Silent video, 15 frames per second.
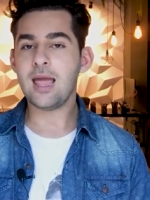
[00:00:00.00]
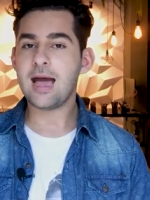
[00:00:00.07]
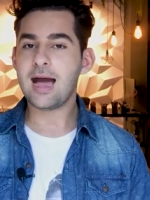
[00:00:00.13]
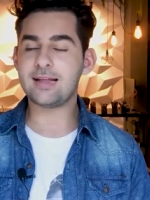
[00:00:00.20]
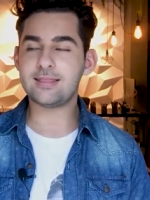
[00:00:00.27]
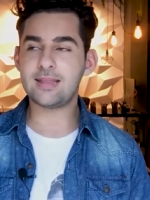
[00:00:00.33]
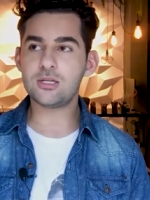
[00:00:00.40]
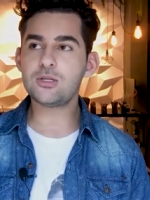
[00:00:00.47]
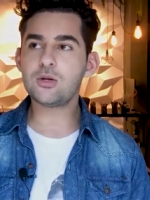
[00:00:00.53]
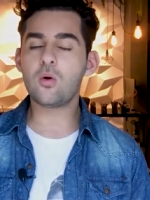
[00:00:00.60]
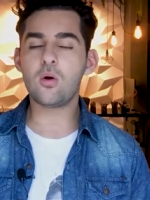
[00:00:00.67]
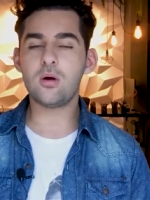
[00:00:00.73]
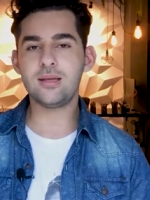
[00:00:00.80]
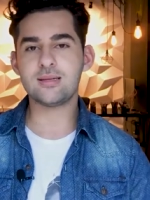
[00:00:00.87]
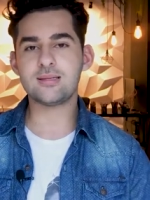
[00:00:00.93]
até de
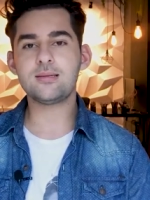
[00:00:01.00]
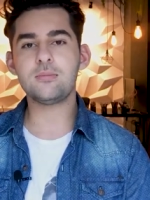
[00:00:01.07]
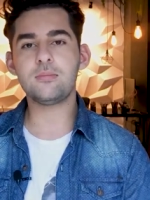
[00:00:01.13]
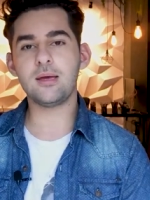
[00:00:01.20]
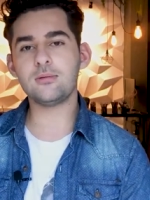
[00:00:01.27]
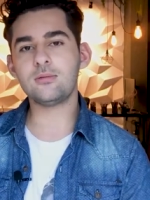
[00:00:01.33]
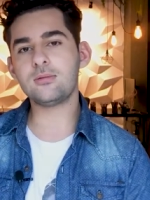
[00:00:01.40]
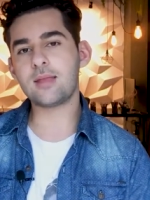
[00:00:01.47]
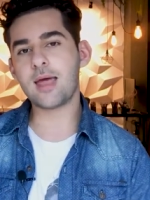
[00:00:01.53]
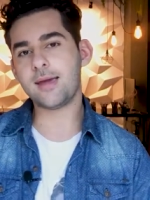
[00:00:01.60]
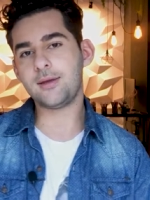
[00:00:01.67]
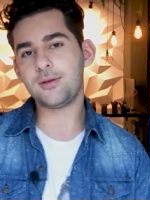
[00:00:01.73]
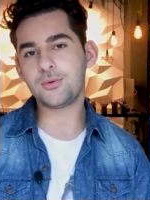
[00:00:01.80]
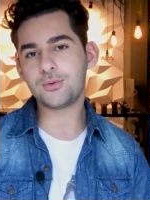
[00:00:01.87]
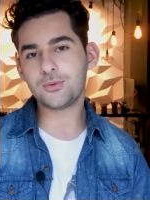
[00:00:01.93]
conhecimento
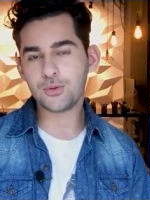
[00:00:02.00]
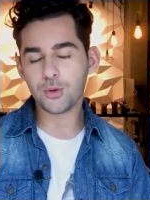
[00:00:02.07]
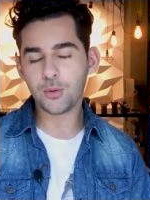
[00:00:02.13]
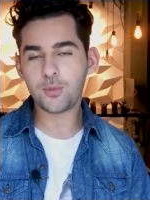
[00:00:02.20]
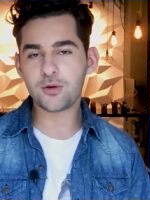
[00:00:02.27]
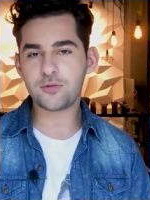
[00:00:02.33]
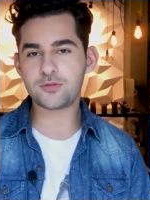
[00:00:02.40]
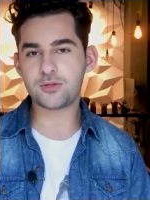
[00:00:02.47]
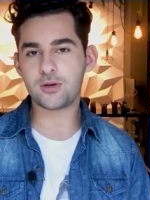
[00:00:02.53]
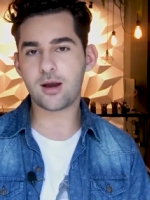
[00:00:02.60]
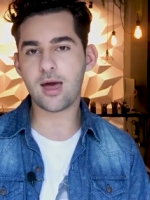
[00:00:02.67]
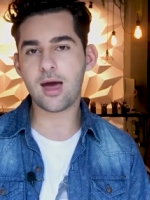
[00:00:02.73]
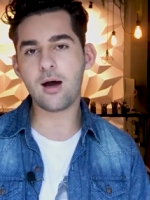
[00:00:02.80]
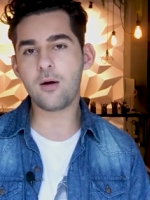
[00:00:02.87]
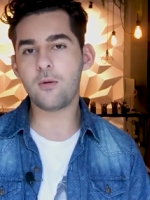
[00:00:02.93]
técnico do
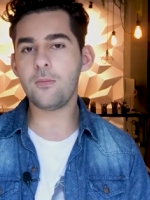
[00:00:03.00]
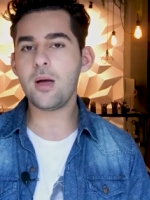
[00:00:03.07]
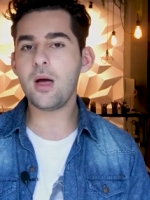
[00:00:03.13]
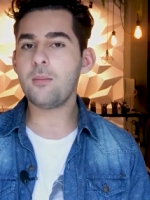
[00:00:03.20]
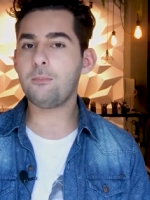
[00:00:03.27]
profissional,